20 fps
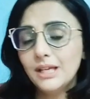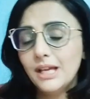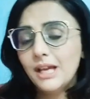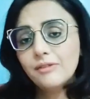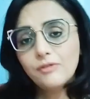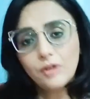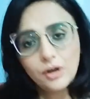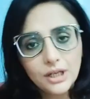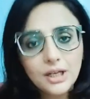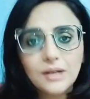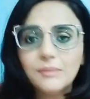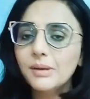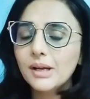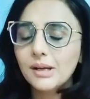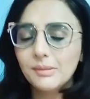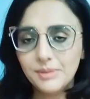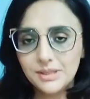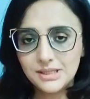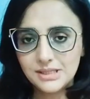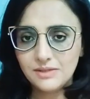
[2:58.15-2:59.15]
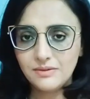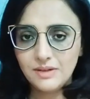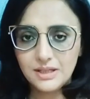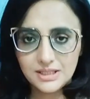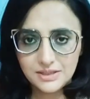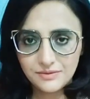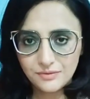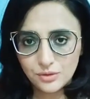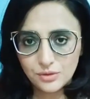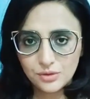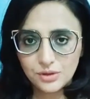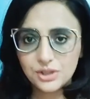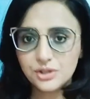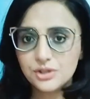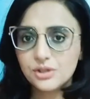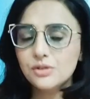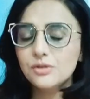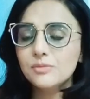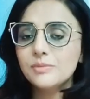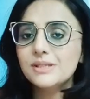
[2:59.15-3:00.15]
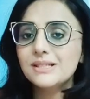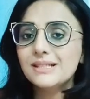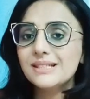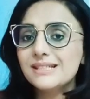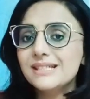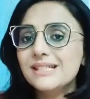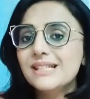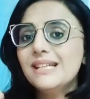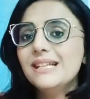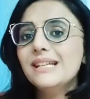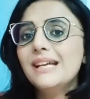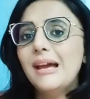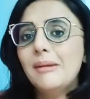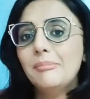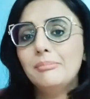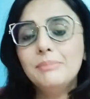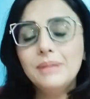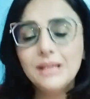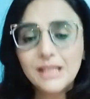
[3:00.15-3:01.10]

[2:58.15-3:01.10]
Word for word: एक मेगा मेगापिक्सल वाले से फ़ोटो खींचते हैं तो हमें 16 एम की